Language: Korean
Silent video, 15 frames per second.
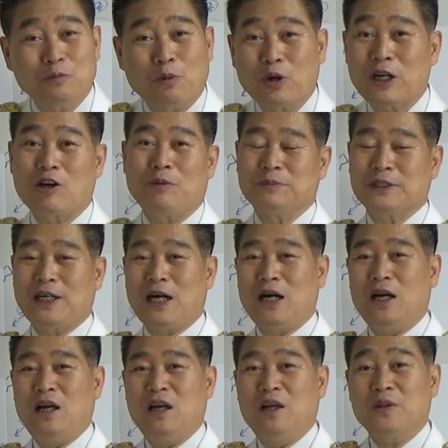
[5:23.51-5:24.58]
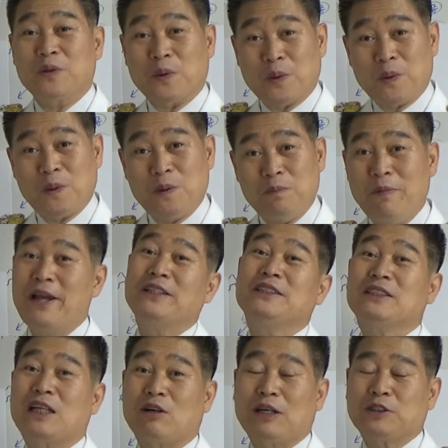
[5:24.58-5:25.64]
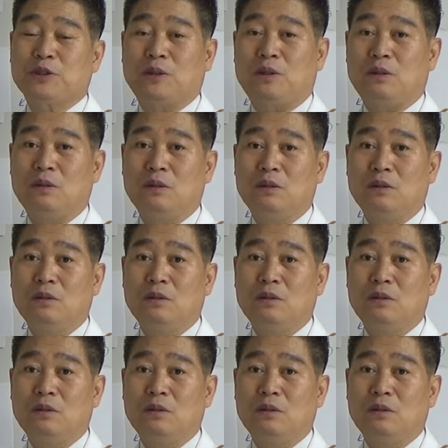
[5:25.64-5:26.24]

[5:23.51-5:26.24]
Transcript: 뭐라고 합니까? 돌맨이라고 하죠?